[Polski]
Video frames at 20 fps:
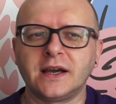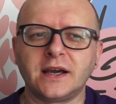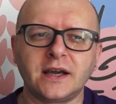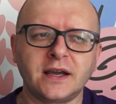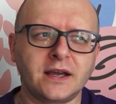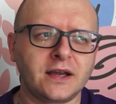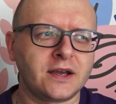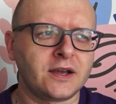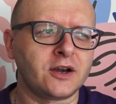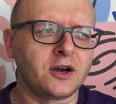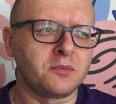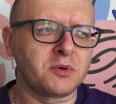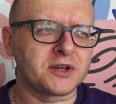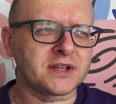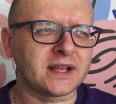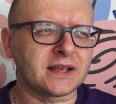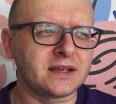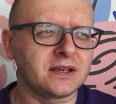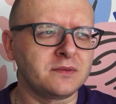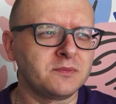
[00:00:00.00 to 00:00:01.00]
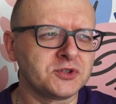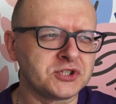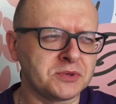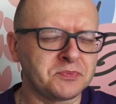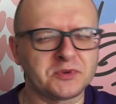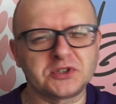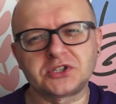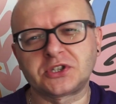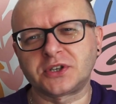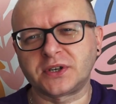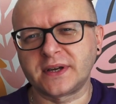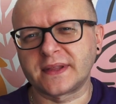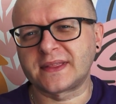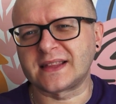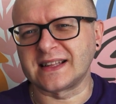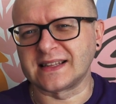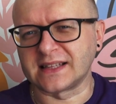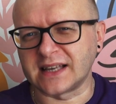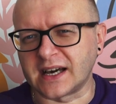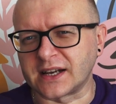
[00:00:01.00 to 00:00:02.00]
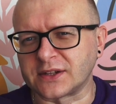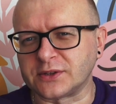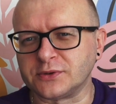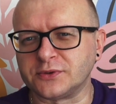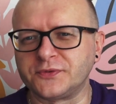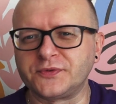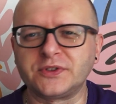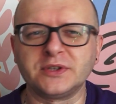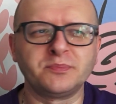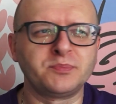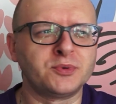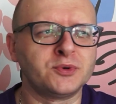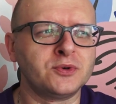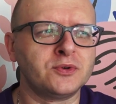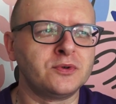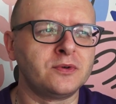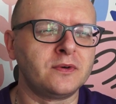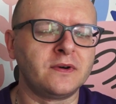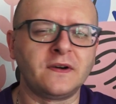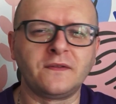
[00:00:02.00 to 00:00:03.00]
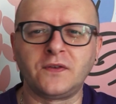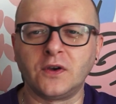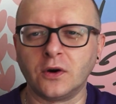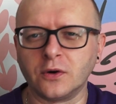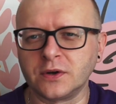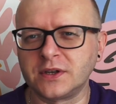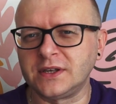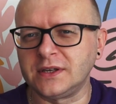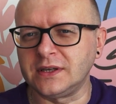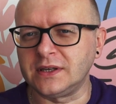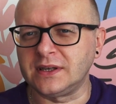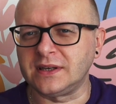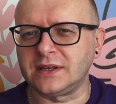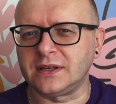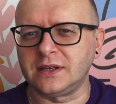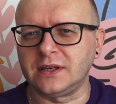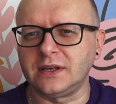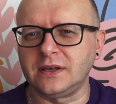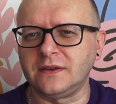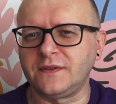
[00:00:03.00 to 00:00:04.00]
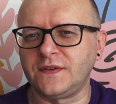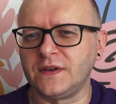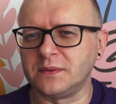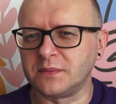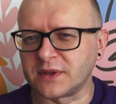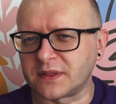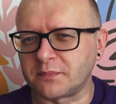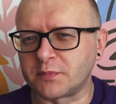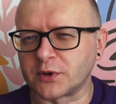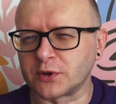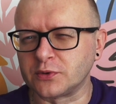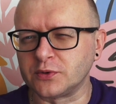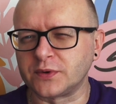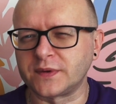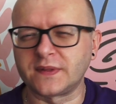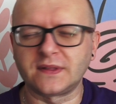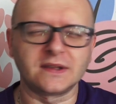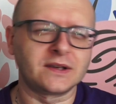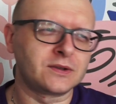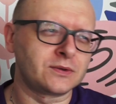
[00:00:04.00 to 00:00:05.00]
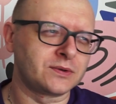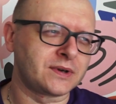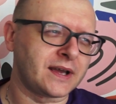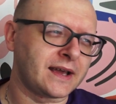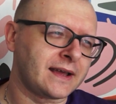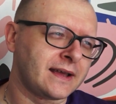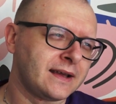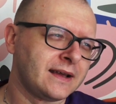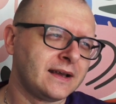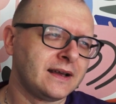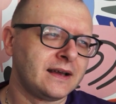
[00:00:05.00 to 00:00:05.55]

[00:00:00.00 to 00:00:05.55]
E, obok takich, można powiedzieć, trochę standardów typu vlogi i filmy z produkcji, które